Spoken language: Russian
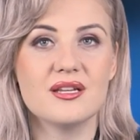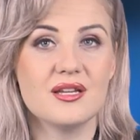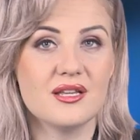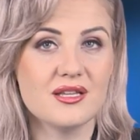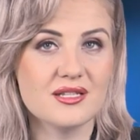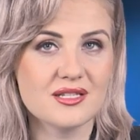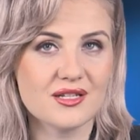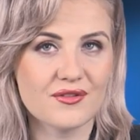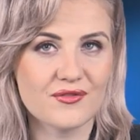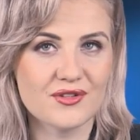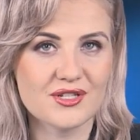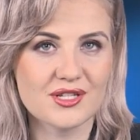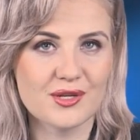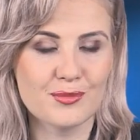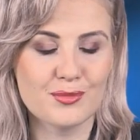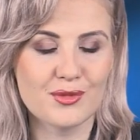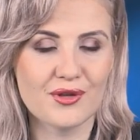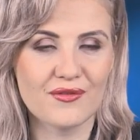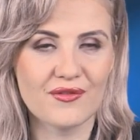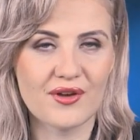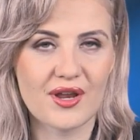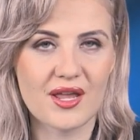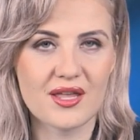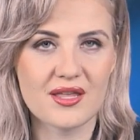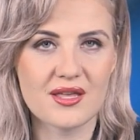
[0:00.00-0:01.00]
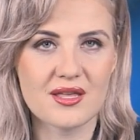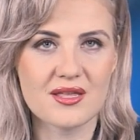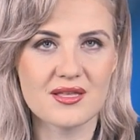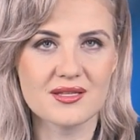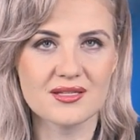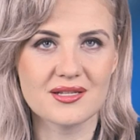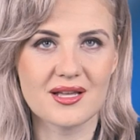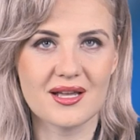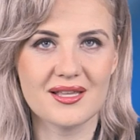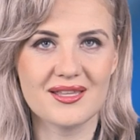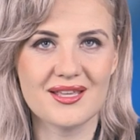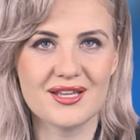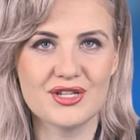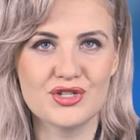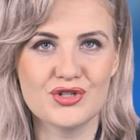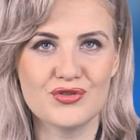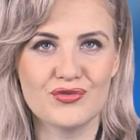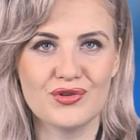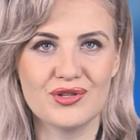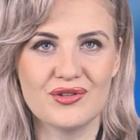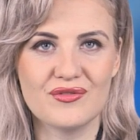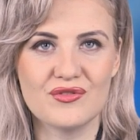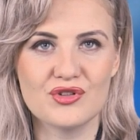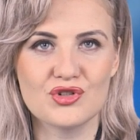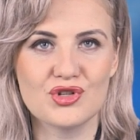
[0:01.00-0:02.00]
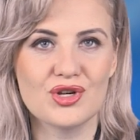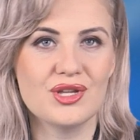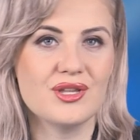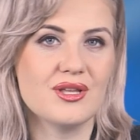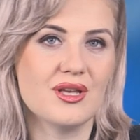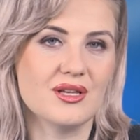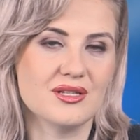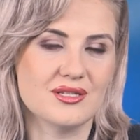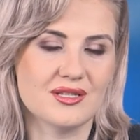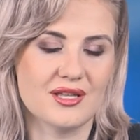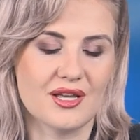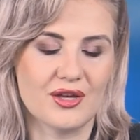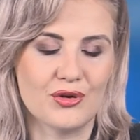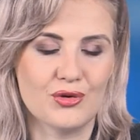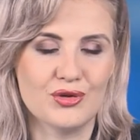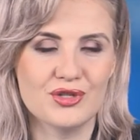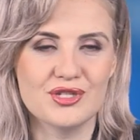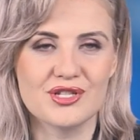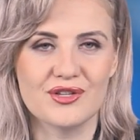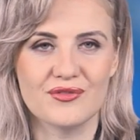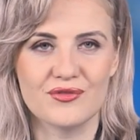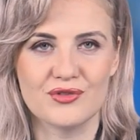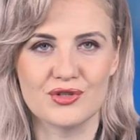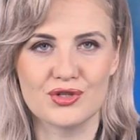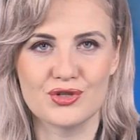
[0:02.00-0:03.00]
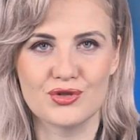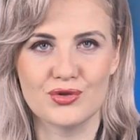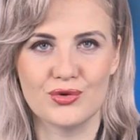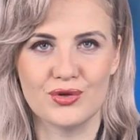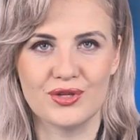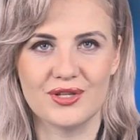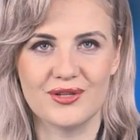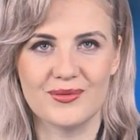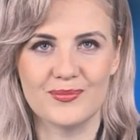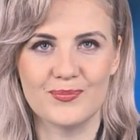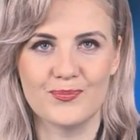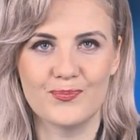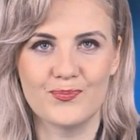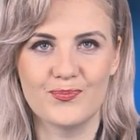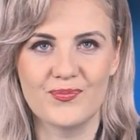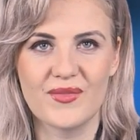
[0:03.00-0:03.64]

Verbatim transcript: риск возобновления нисходящего движения остается высоким.